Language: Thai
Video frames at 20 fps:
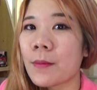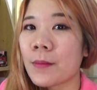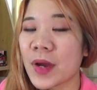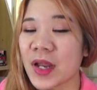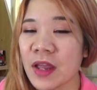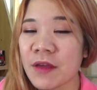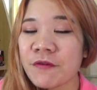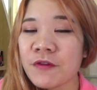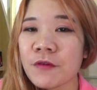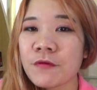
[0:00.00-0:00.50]

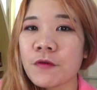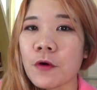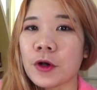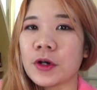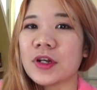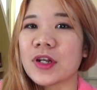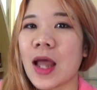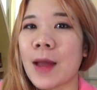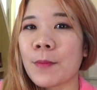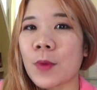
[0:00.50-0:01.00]
ไม่ได้ฝึกฝ
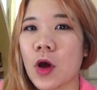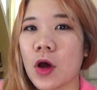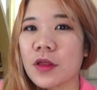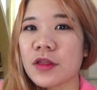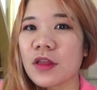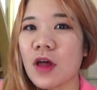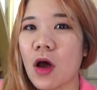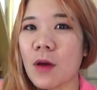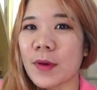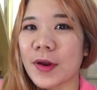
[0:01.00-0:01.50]
นทำข้อ
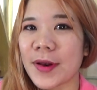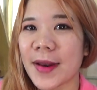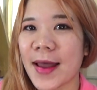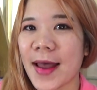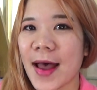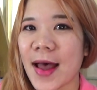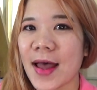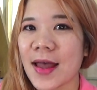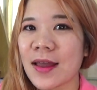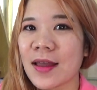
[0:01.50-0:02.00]
สอบแล้ว
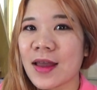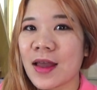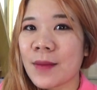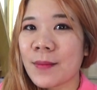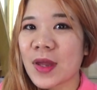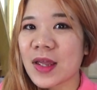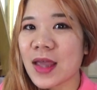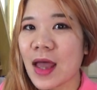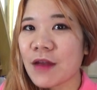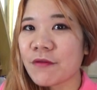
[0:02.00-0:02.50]
นะคะ
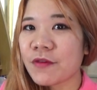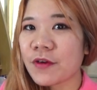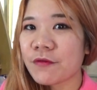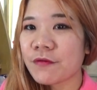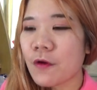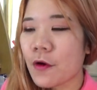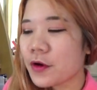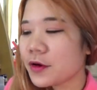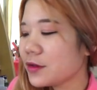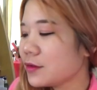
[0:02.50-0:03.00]
เป็นการฝึก
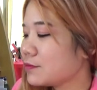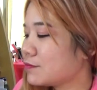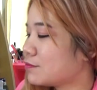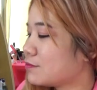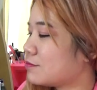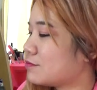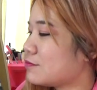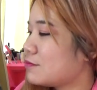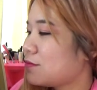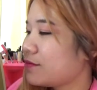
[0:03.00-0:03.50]
ฝน
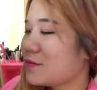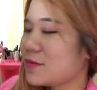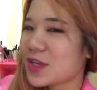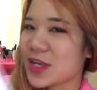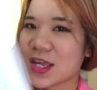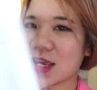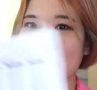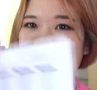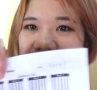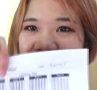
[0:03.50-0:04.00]

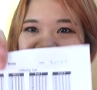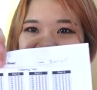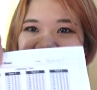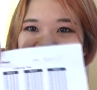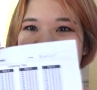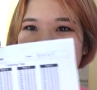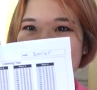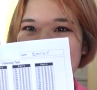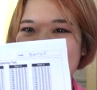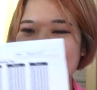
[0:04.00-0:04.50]
นี่เล
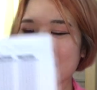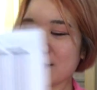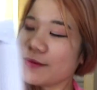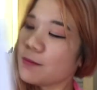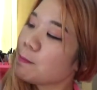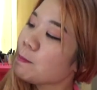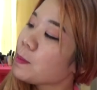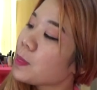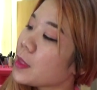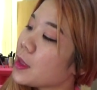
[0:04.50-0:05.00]
ย
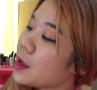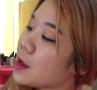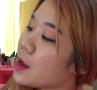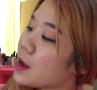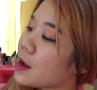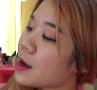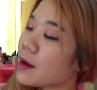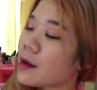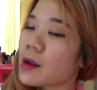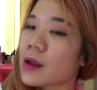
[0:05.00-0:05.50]

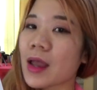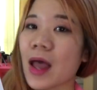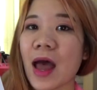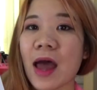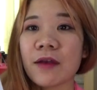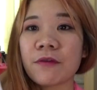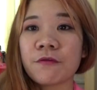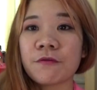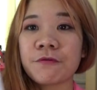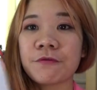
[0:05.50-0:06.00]

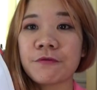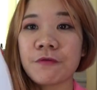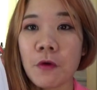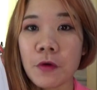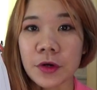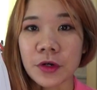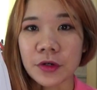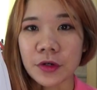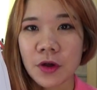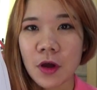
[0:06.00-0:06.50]
การฝ
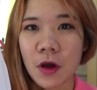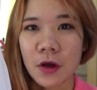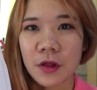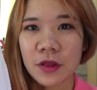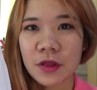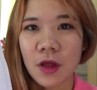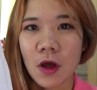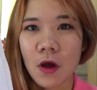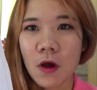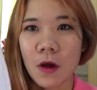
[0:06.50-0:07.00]
นข้อ
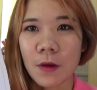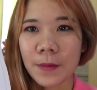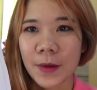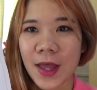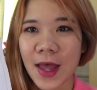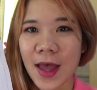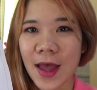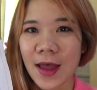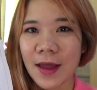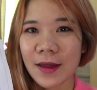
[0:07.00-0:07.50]
สอบ
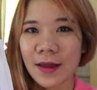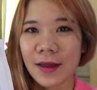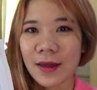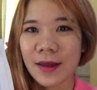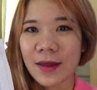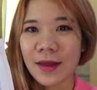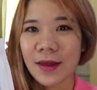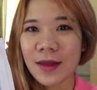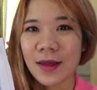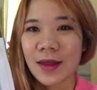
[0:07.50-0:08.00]
ค่ะ
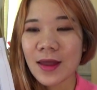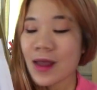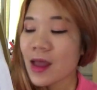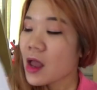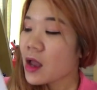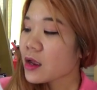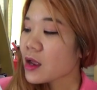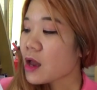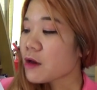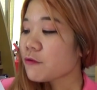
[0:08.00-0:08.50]

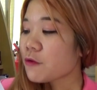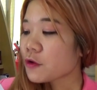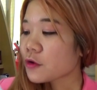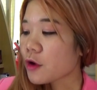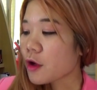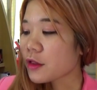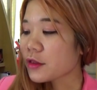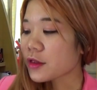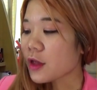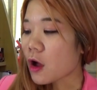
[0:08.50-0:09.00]
การฝน
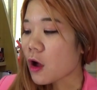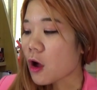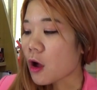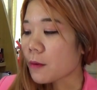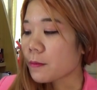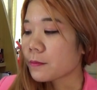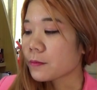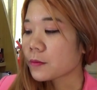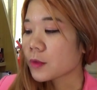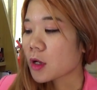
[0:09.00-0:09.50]
ข้อสอ
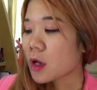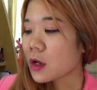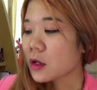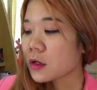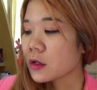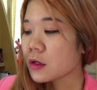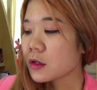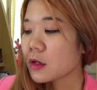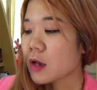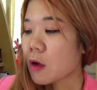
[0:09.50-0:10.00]
บก็
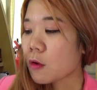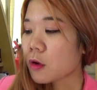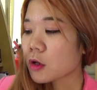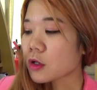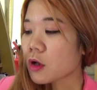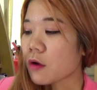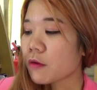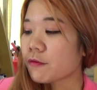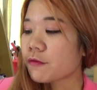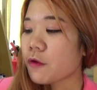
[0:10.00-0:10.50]
คือเราก็
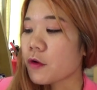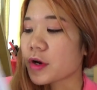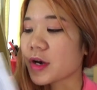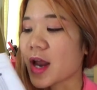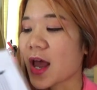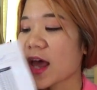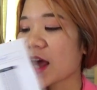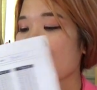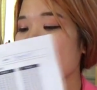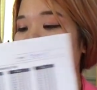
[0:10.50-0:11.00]
ต้องฝน
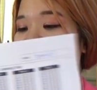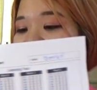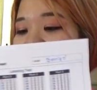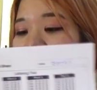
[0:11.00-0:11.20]
ให้